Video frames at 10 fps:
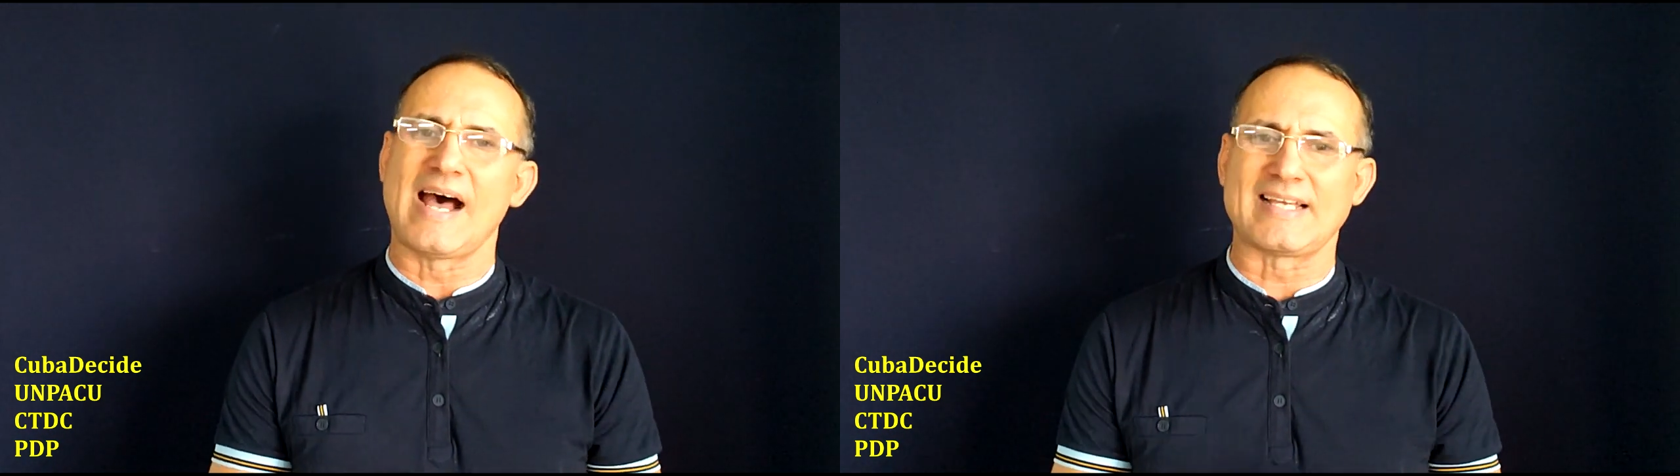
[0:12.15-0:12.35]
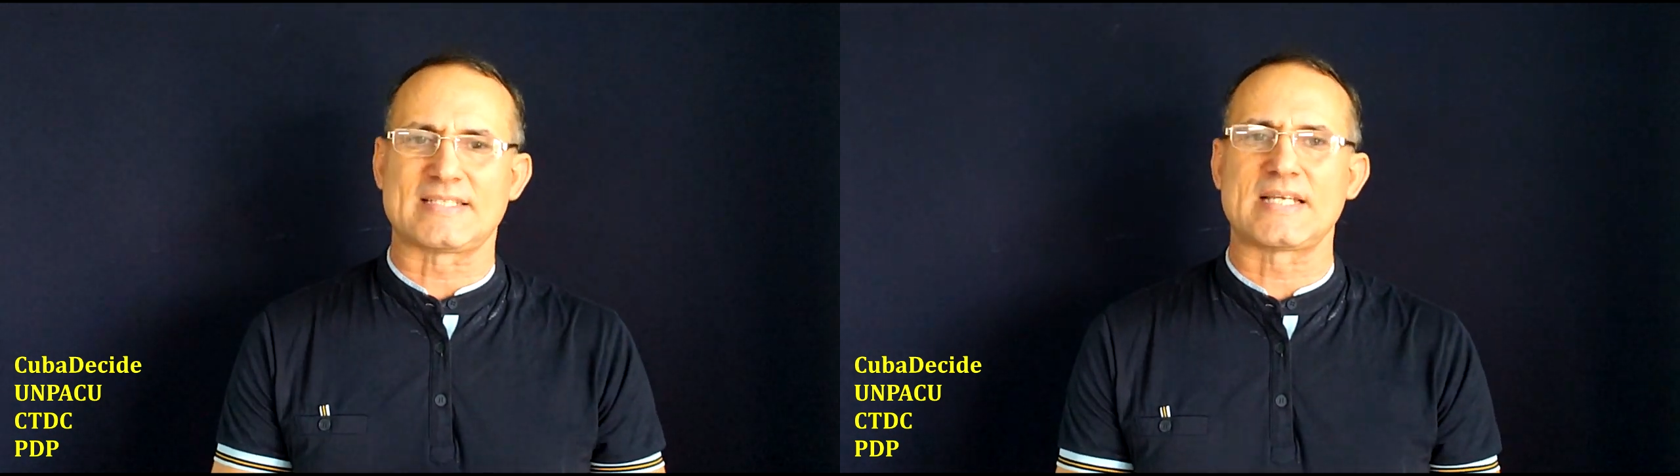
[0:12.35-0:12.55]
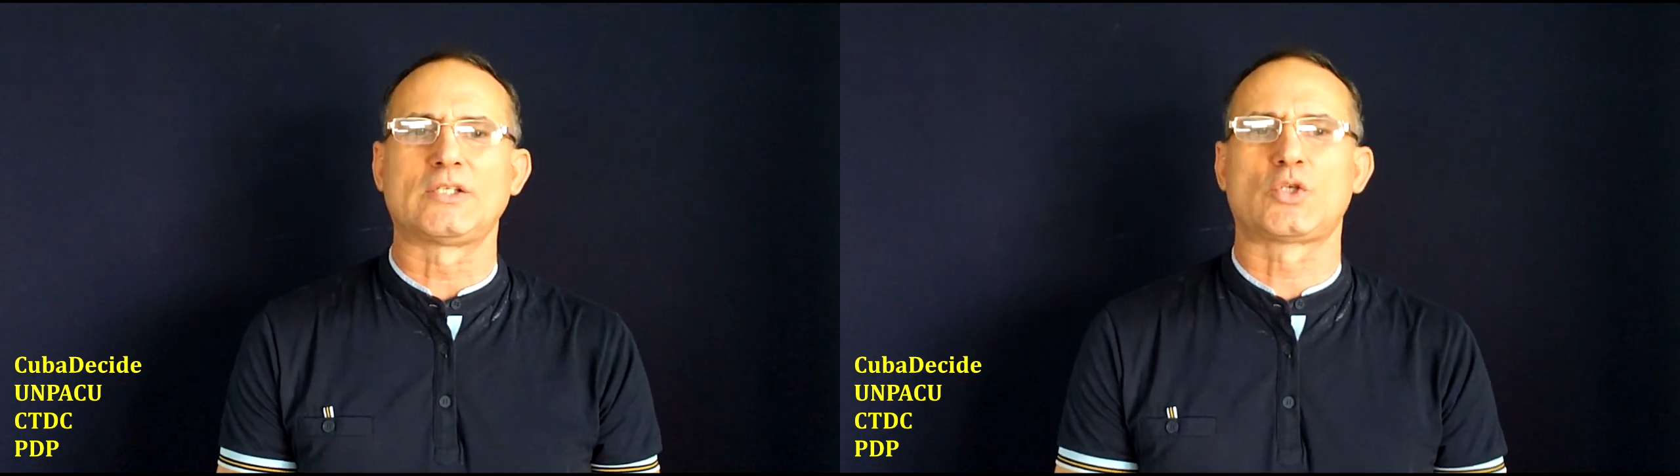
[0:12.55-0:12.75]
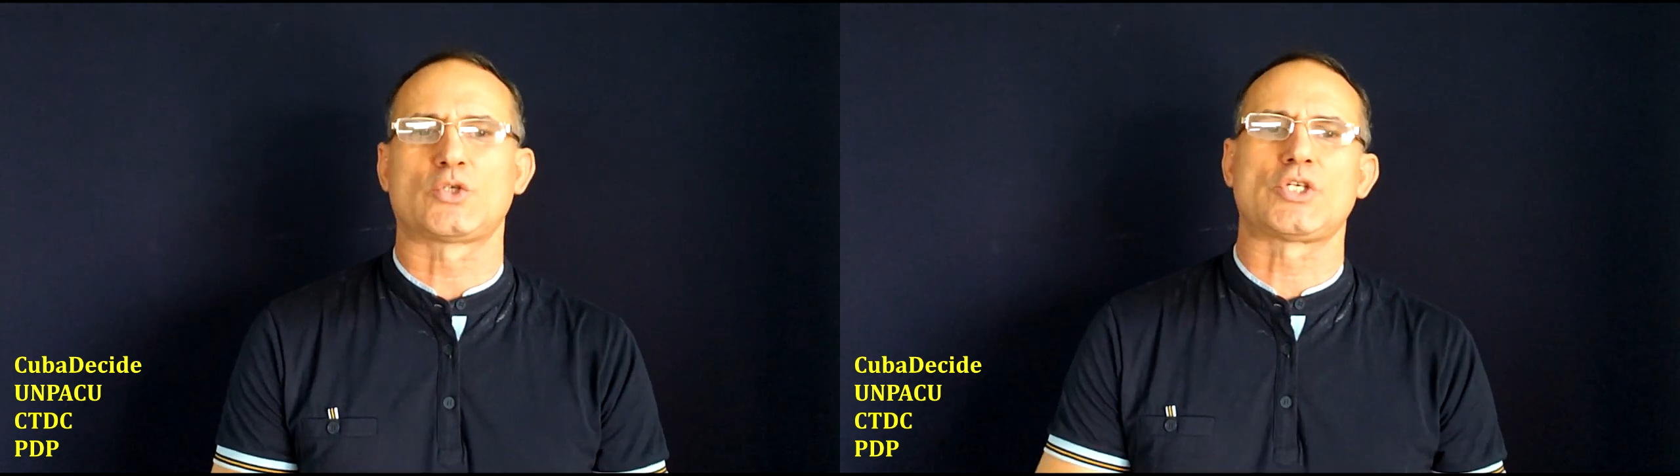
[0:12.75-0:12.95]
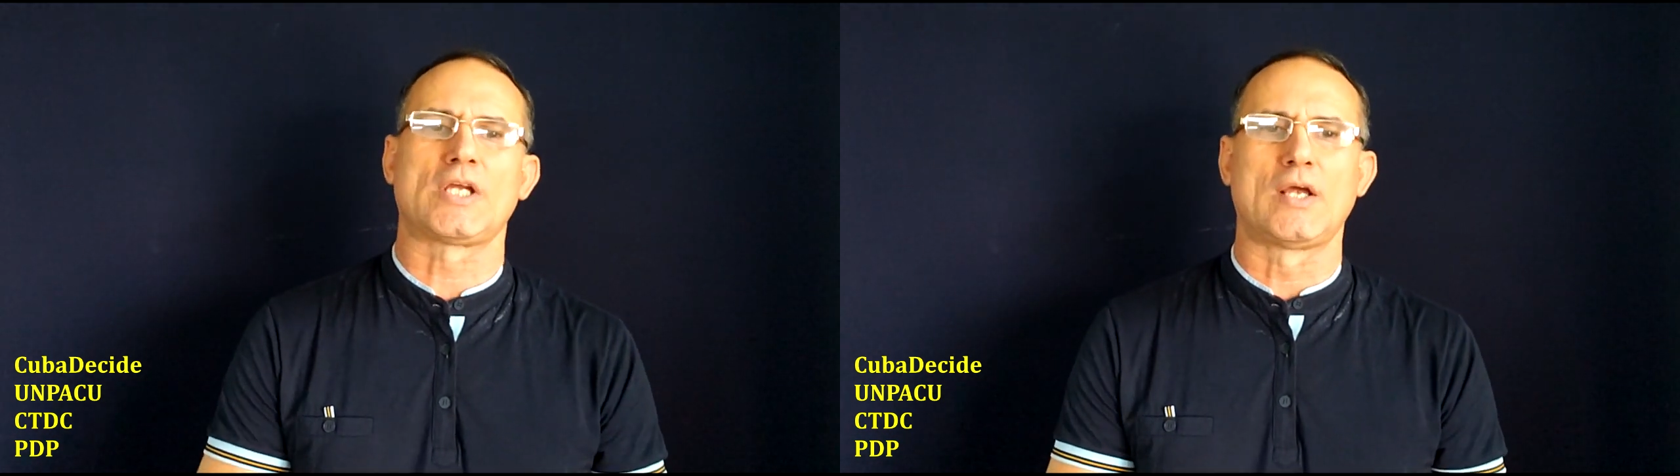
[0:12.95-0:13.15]

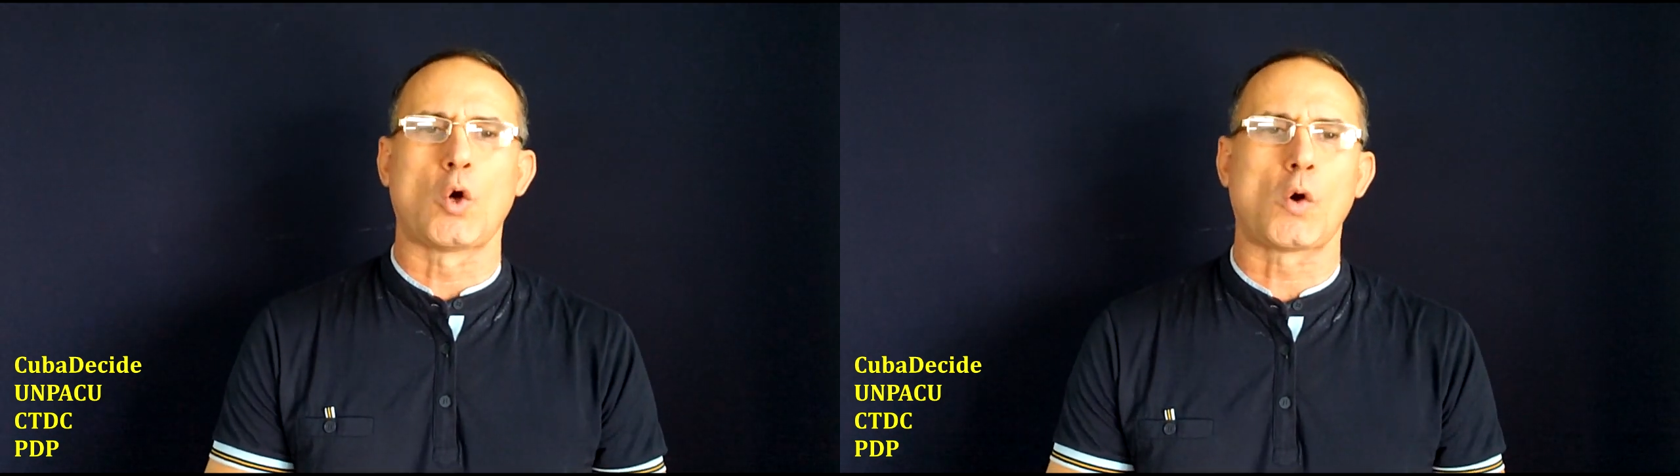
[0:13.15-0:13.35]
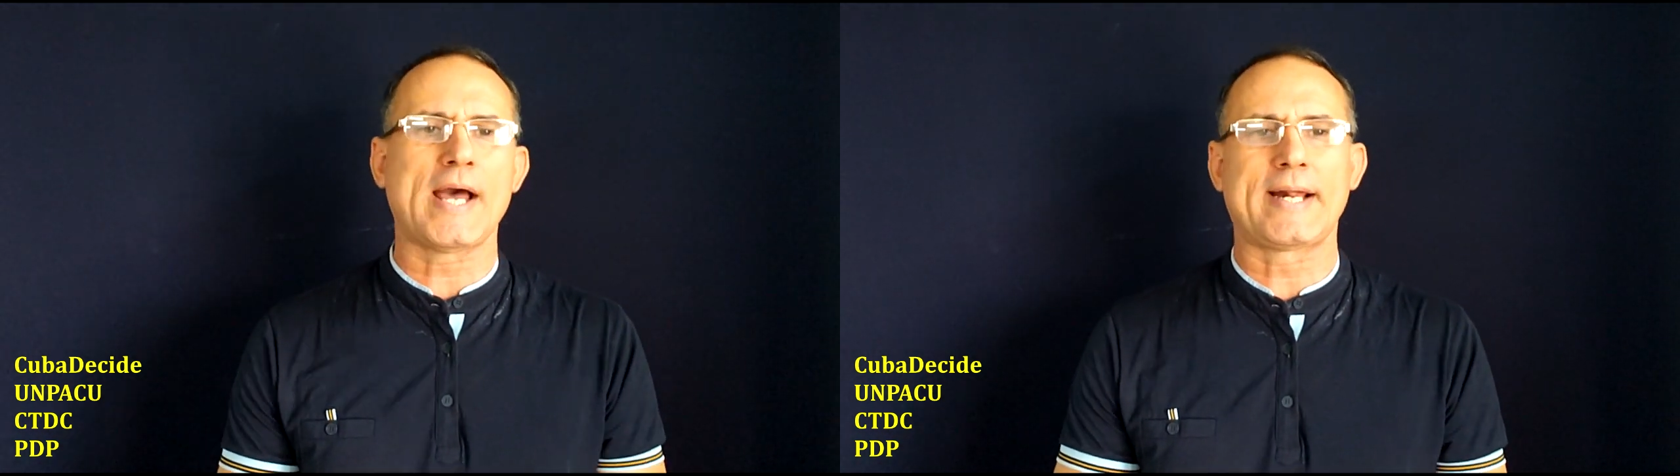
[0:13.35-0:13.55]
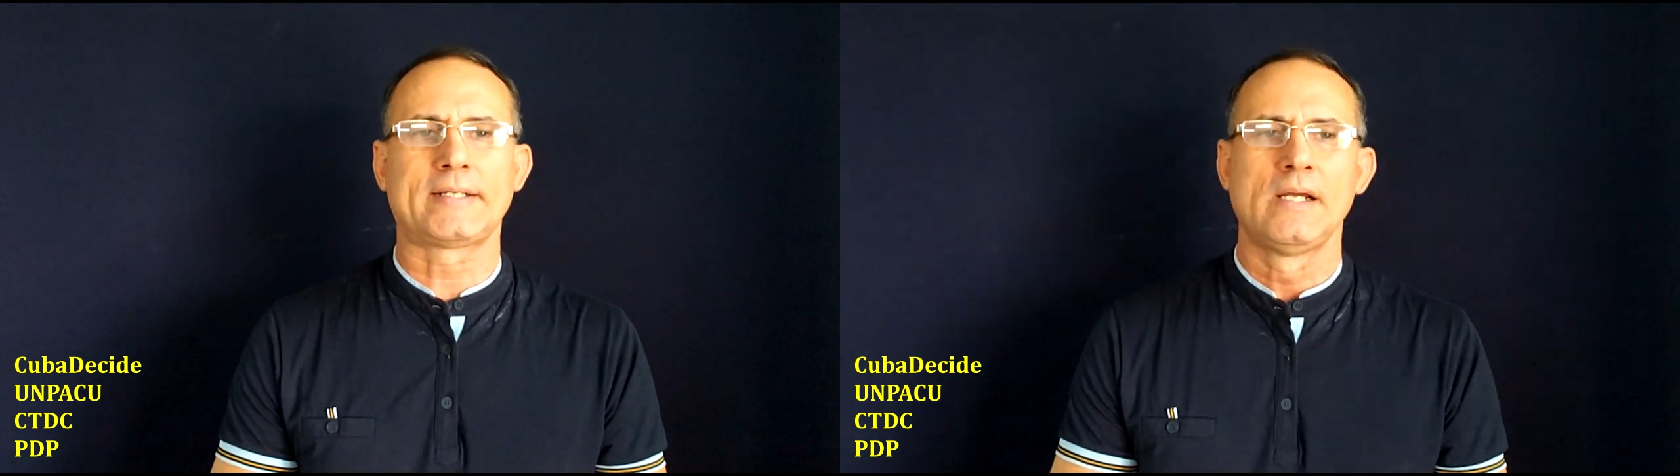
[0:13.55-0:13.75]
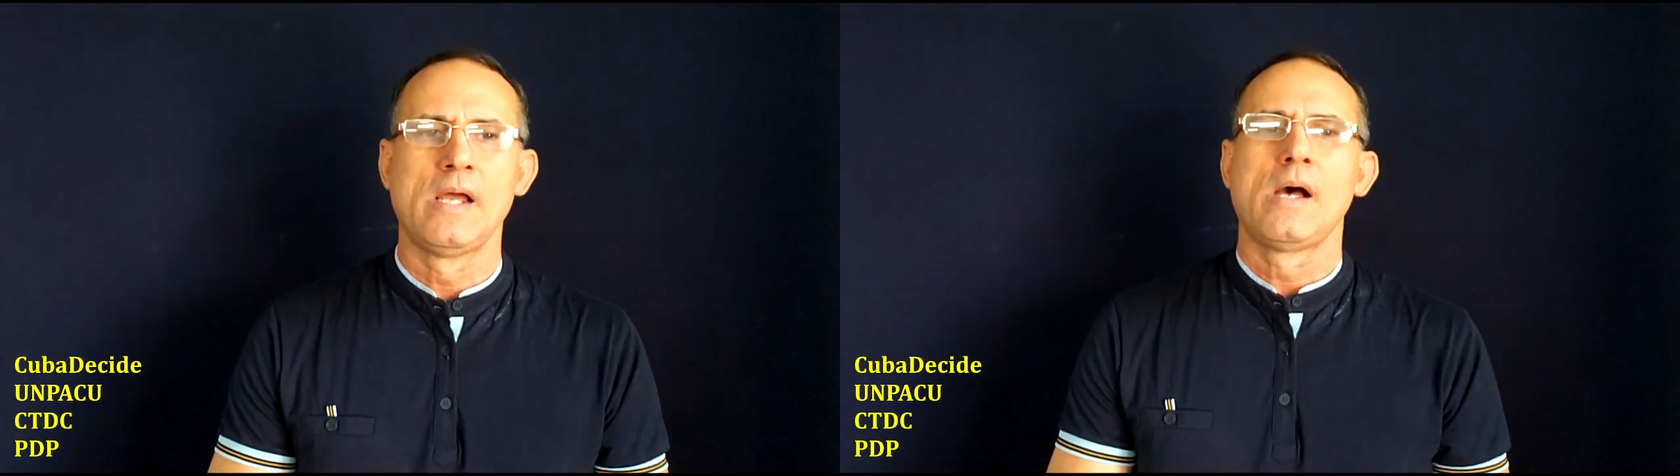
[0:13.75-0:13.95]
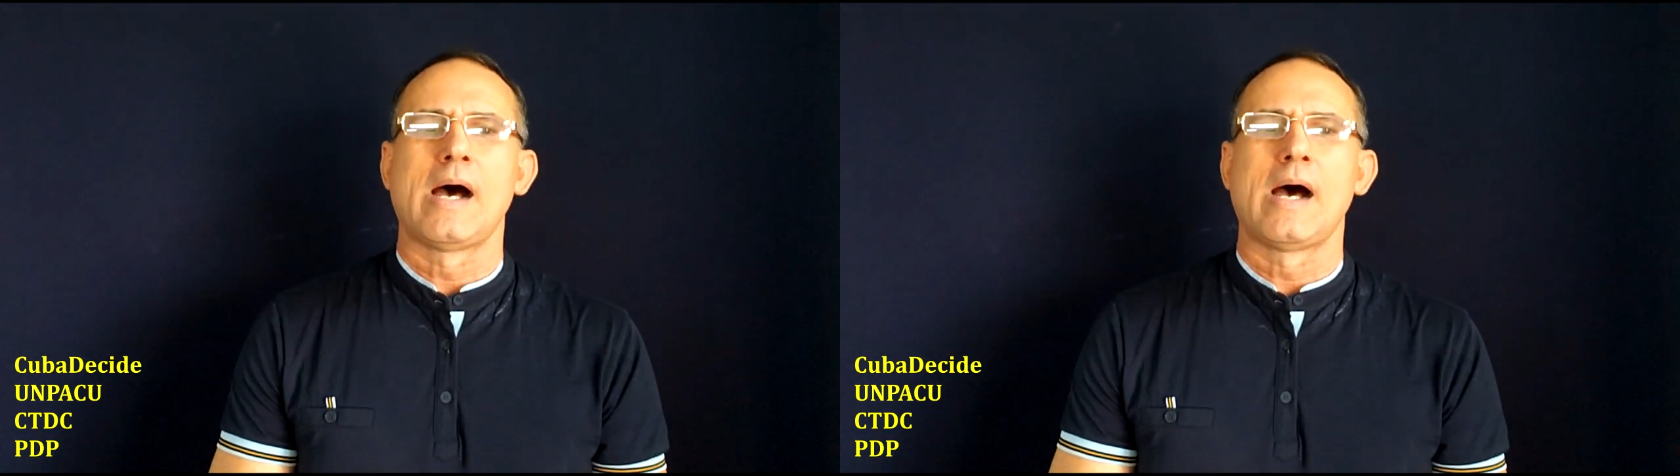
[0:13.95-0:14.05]
asaltos en el hogar,